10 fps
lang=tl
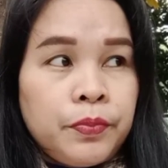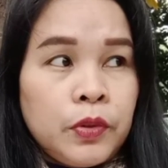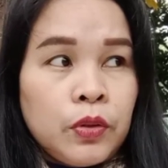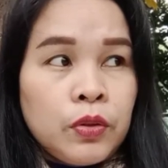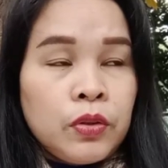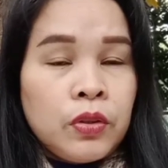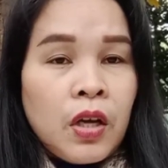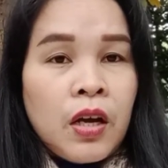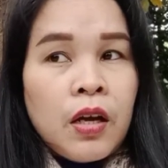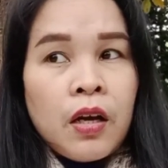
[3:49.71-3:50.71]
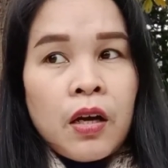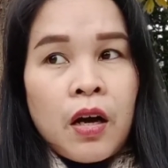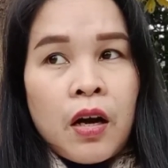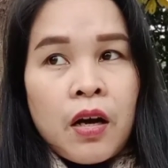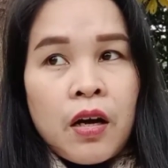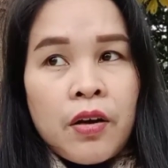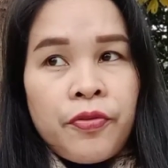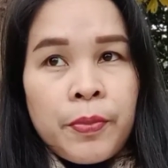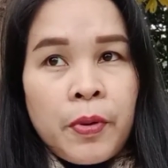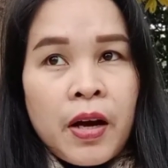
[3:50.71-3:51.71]
Tapos, uh,
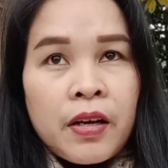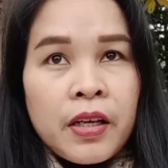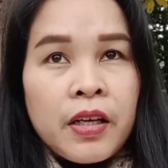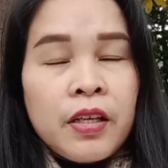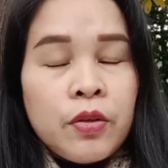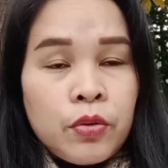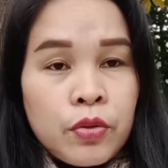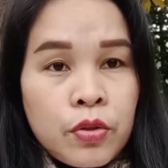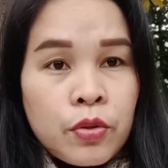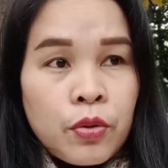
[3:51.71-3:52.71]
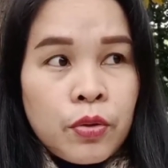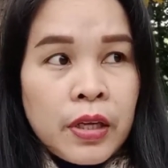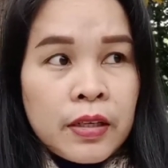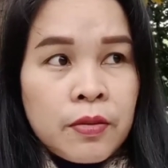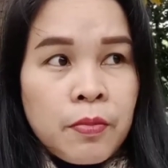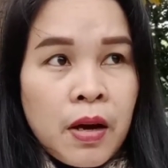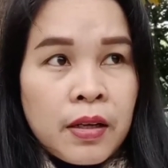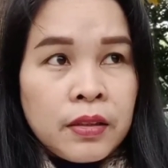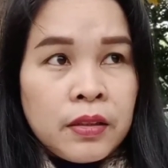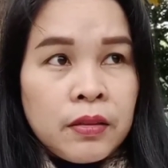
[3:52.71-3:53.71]
February ngayon. So next
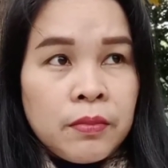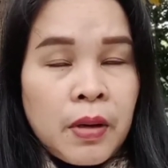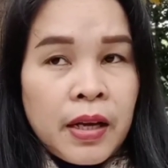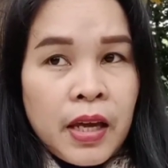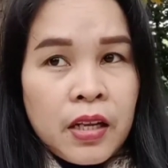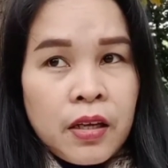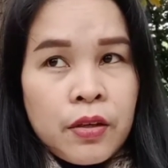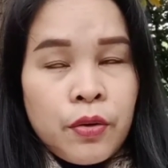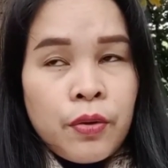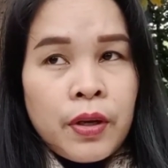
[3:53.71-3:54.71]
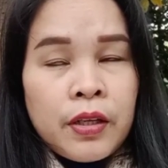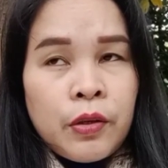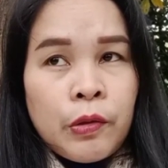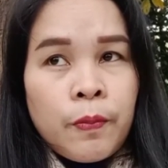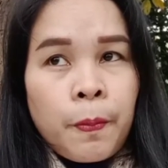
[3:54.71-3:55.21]
month, mag-in na yung ano,